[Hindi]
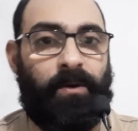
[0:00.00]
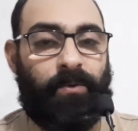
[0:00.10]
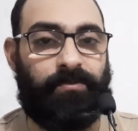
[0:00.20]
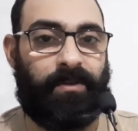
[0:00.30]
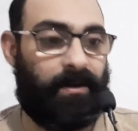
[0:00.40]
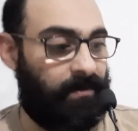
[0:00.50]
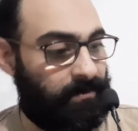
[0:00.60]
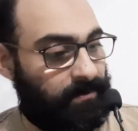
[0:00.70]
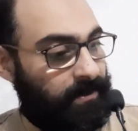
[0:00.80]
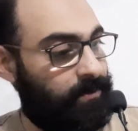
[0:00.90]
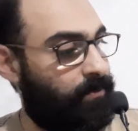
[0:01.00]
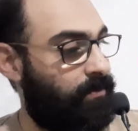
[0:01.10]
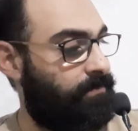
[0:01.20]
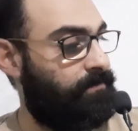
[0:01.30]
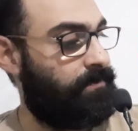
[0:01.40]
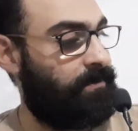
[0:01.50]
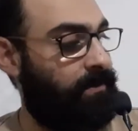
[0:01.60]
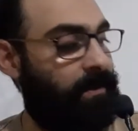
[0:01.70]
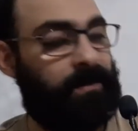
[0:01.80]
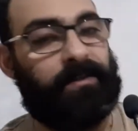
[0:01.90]
उसके अलावा कई और
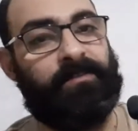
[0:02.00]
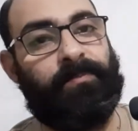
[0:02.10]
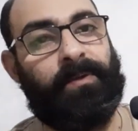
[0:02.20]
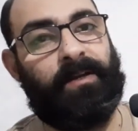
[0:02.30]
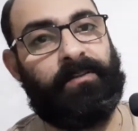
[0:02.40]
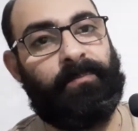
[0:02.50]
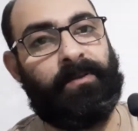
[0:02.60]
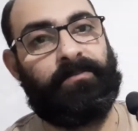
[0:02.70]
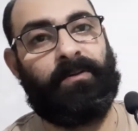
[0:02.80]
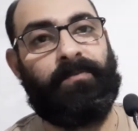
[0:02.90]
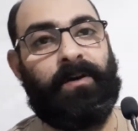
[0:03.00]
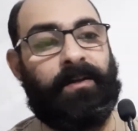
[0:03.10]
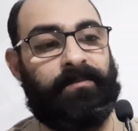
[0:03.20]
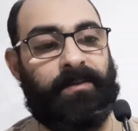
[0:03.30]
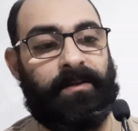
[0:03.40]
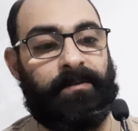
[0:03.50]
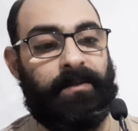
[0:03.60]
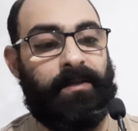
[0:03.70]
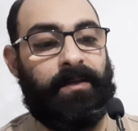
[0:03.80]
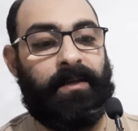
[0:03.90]
अहदीस भी हैं जिनमें इस्तफ़ार का जिक्र
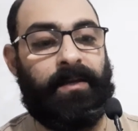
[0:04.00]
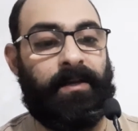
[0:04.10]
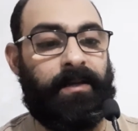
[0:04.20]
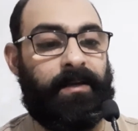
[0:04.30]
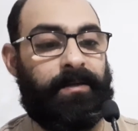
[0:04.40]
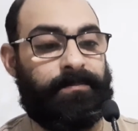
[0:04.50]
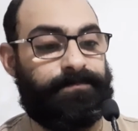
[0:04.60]
किया गया है